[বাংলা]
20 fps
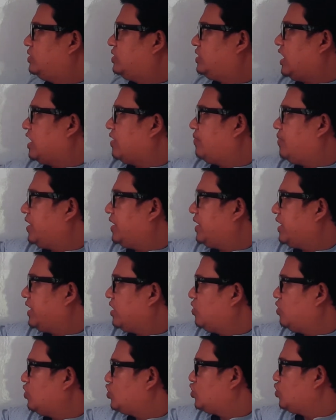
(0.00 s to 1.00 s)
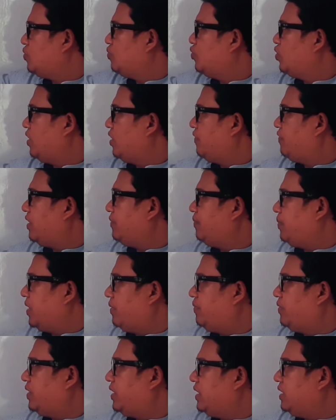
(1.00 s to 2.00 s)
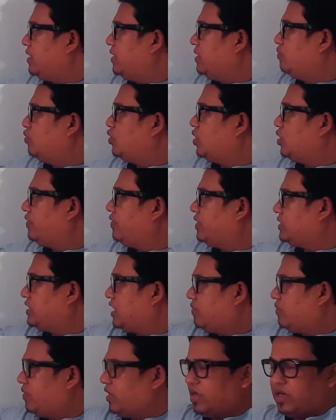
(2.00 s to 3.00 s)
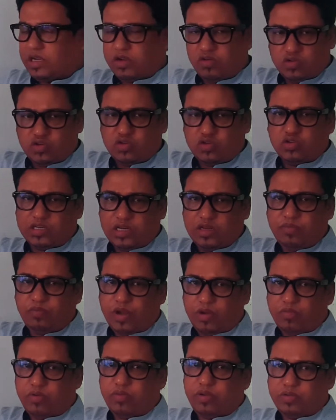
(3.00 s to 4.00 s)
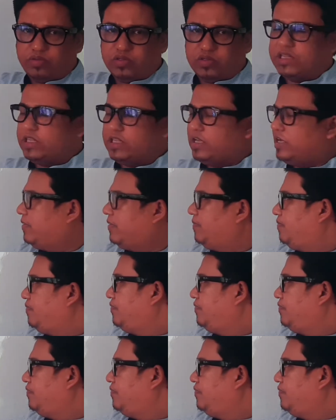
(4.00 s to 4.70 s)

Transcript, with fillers: চার ভাগের এক অংশ মুনাফা পাবে মুনাফার চার ভাগের এক অংশ সে পাবে ব্যবসা থেকে